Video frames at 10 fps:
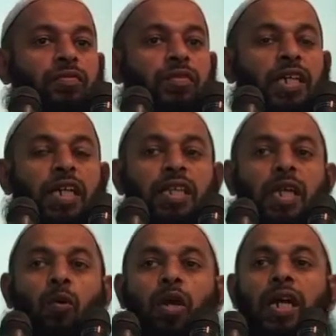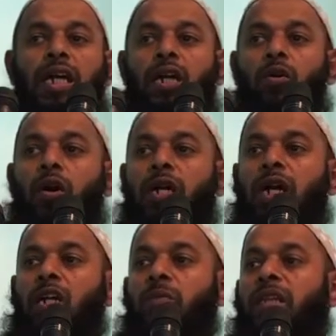வேறு எந்த உலகியல்
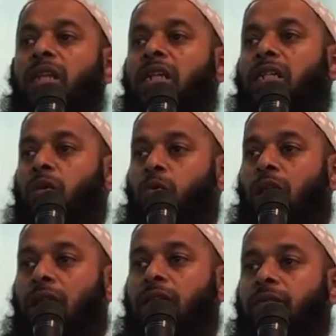நோக்கங்களும் அதில் இருக்கக்கூடாது